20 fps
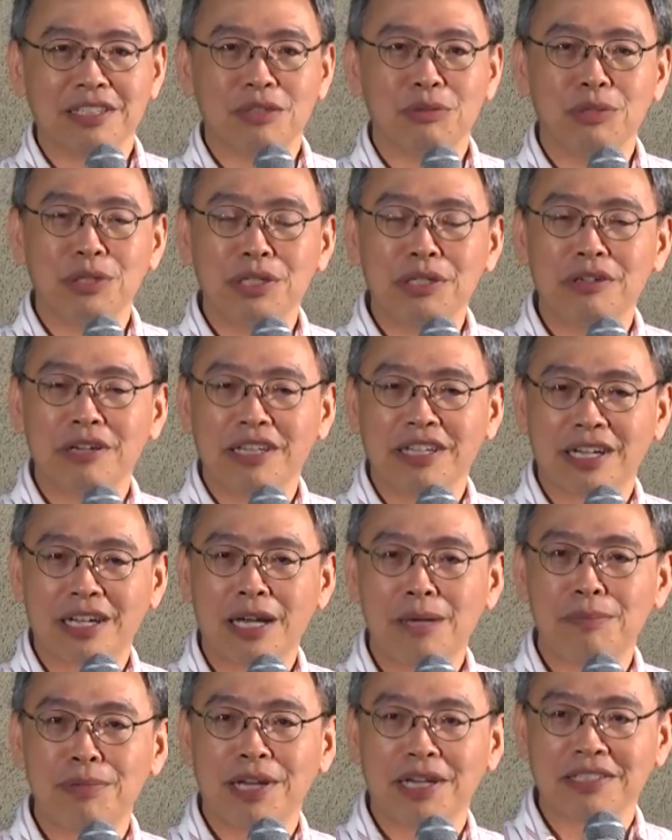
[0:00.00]
的 Real and
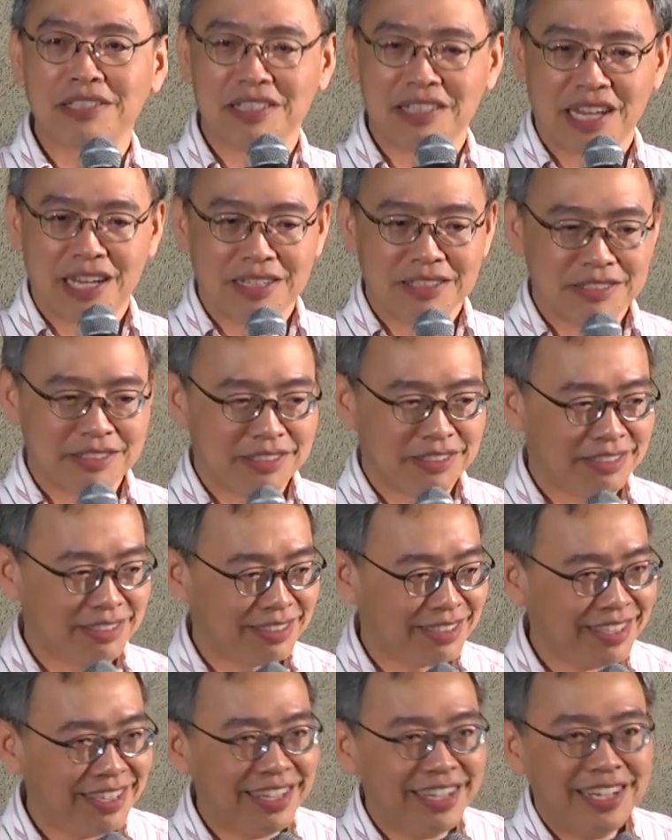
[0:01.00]
Complex
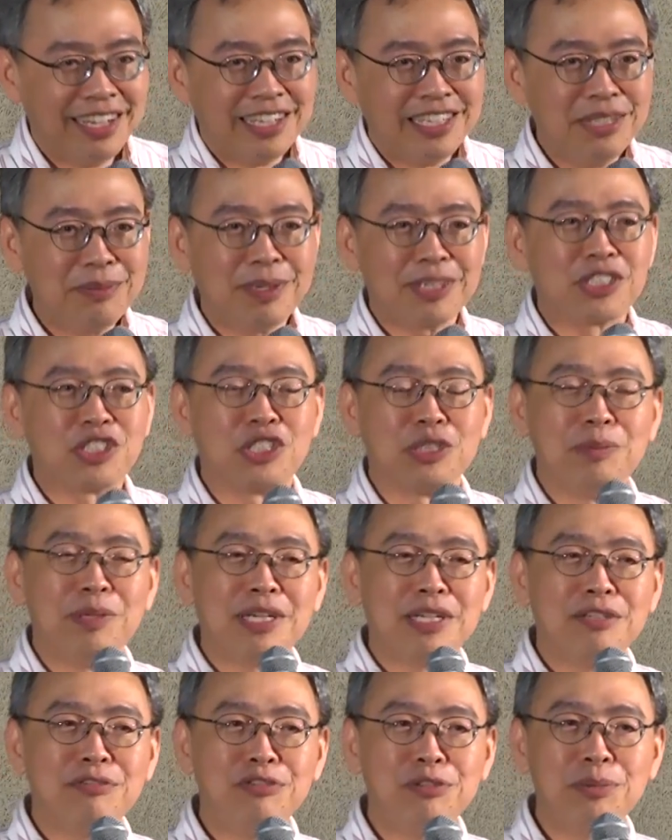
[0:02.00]
Analysis。你把实
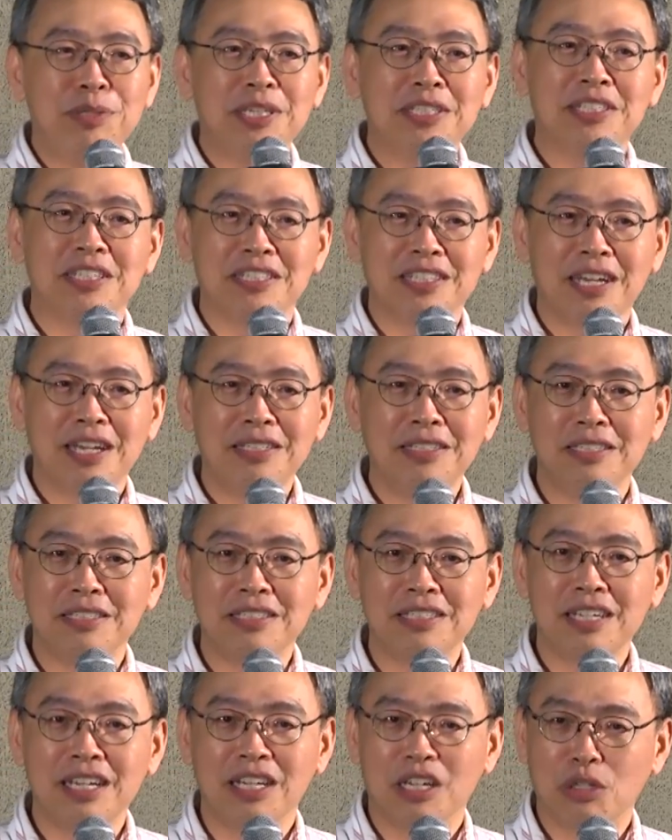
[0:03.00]
变跟复变写在一起
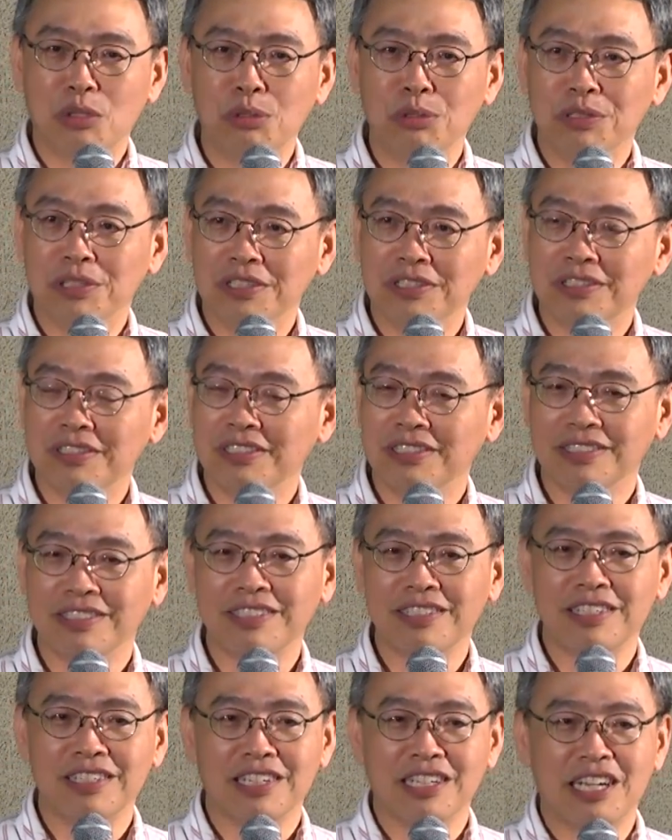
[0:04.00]
是个很酷的事情，
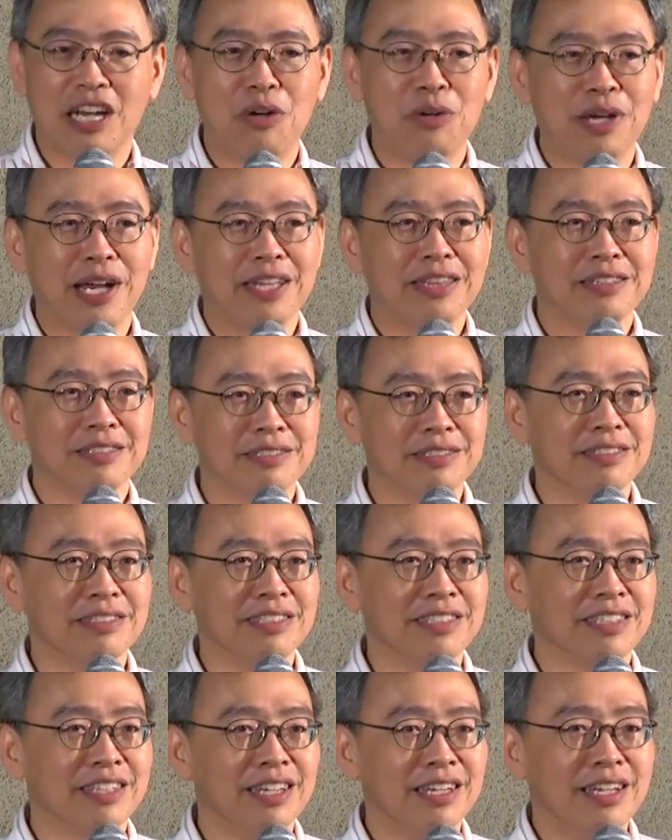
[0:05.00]
是个很高干的事
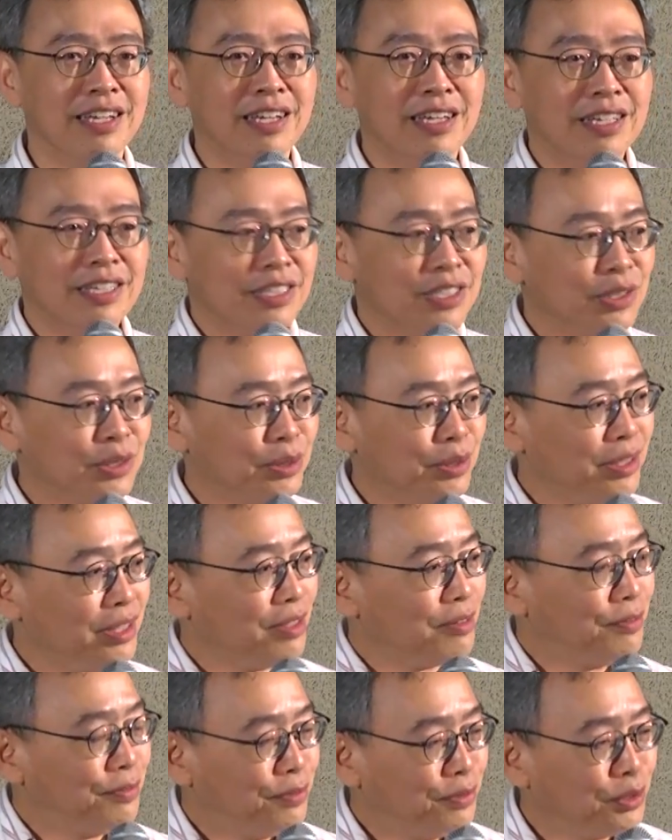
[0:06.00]
情，所
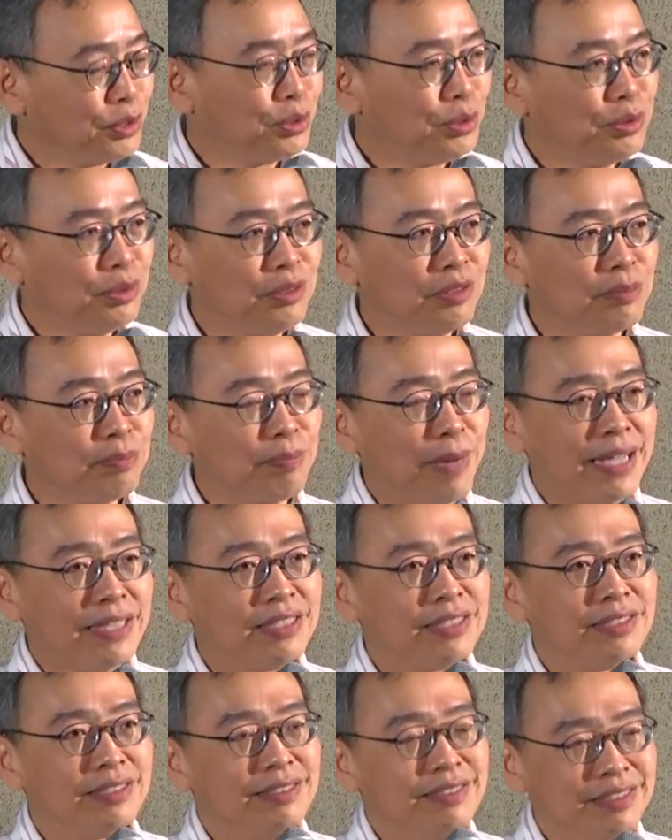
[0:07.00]
以复数就把
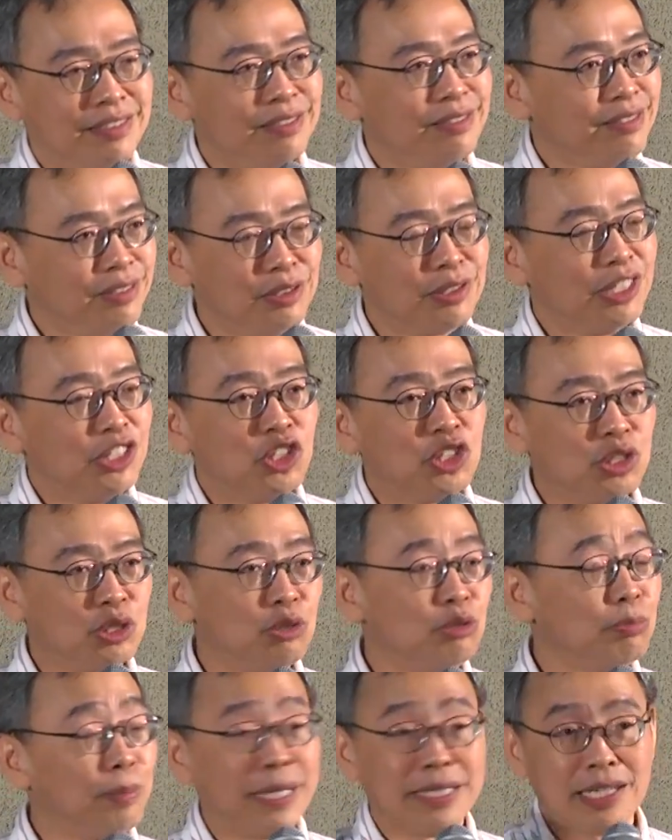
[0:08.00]
就就跟实
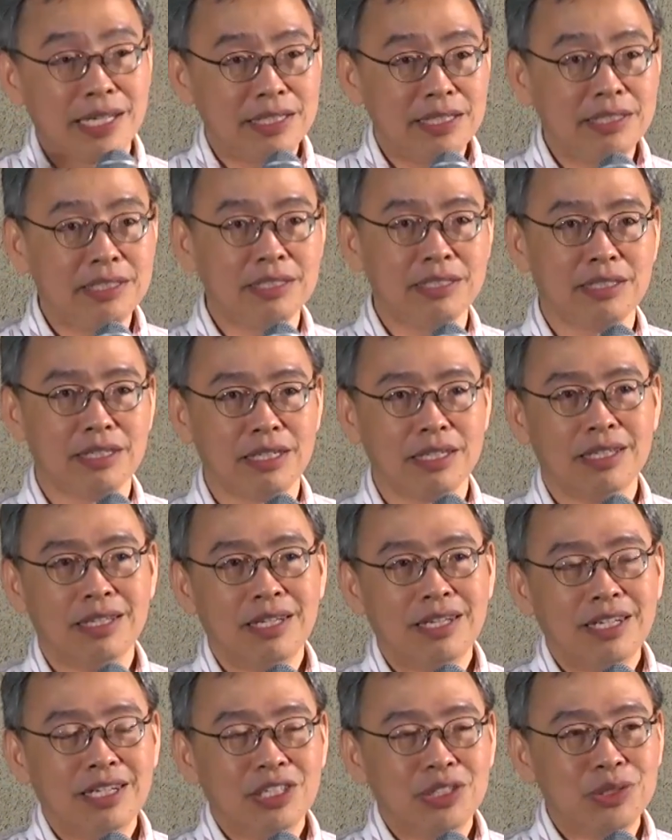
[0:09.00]
数摆在一起了。
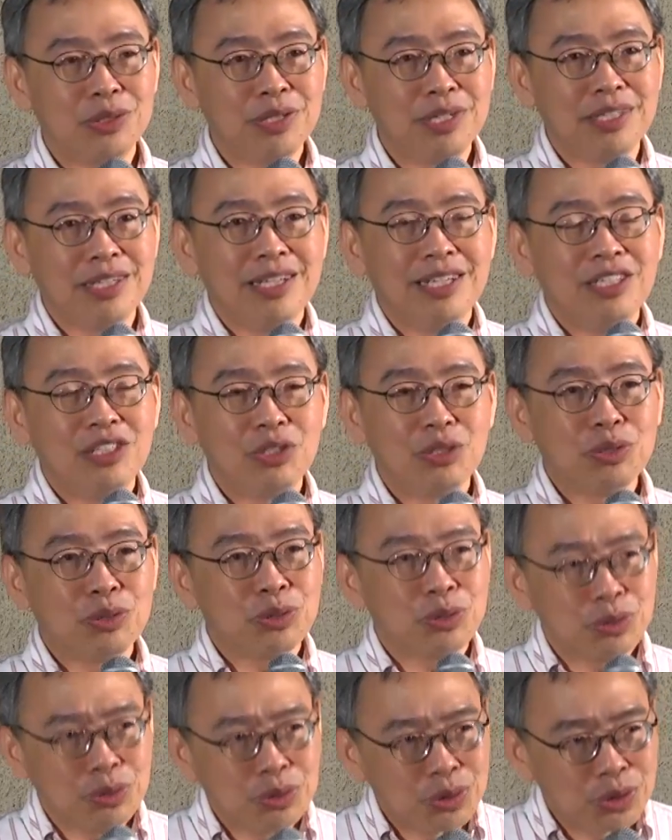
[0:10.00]
所以就
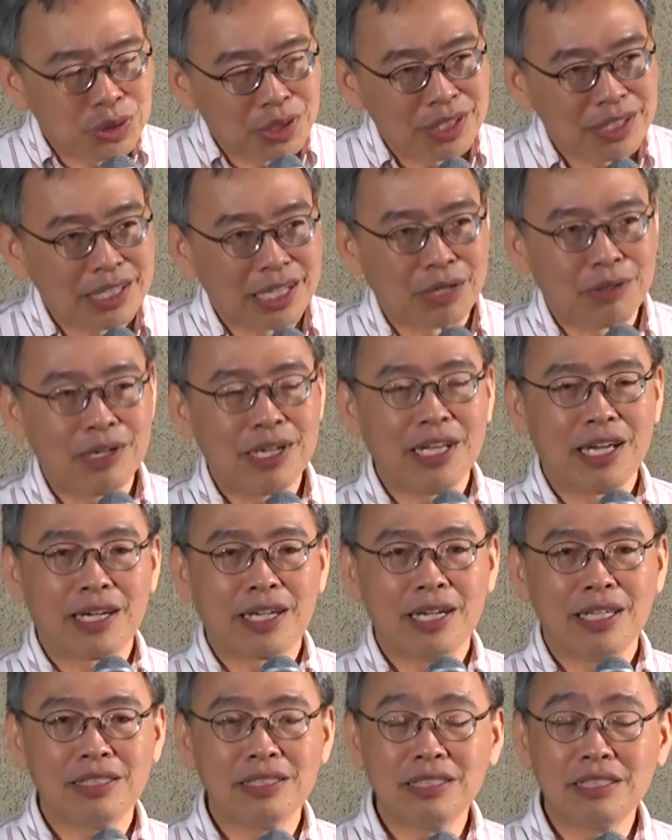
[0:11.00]
数学的眼光来
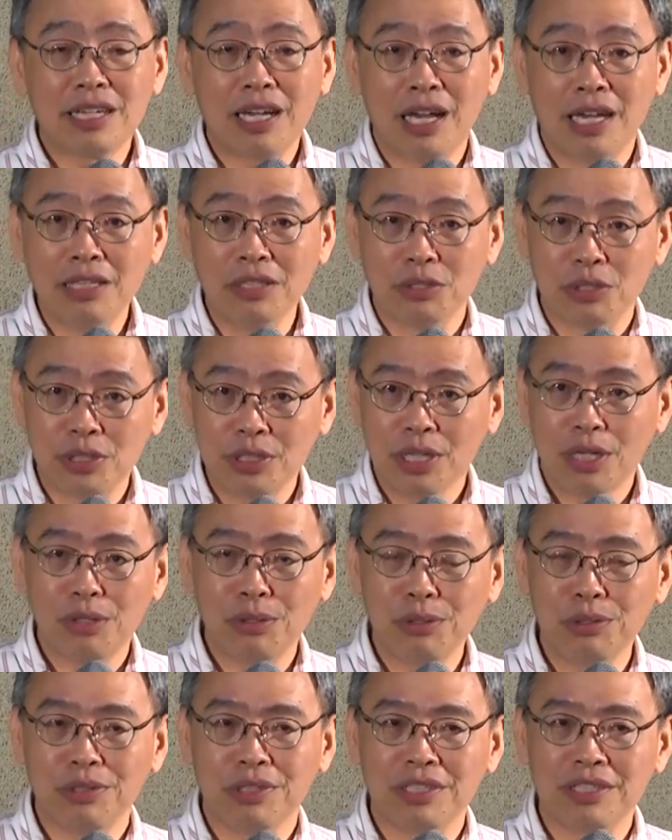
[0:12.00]
看，这是个很有效
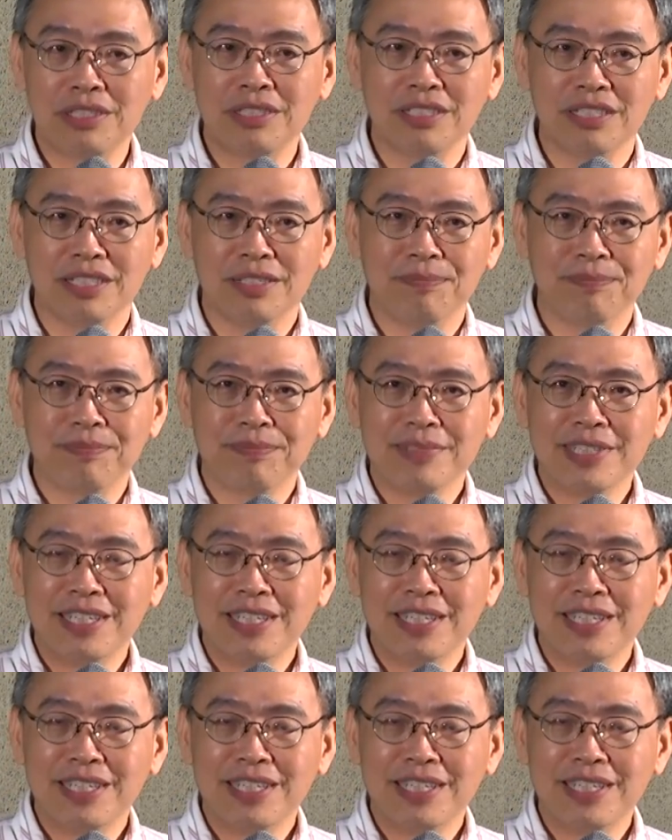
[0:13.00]
率而且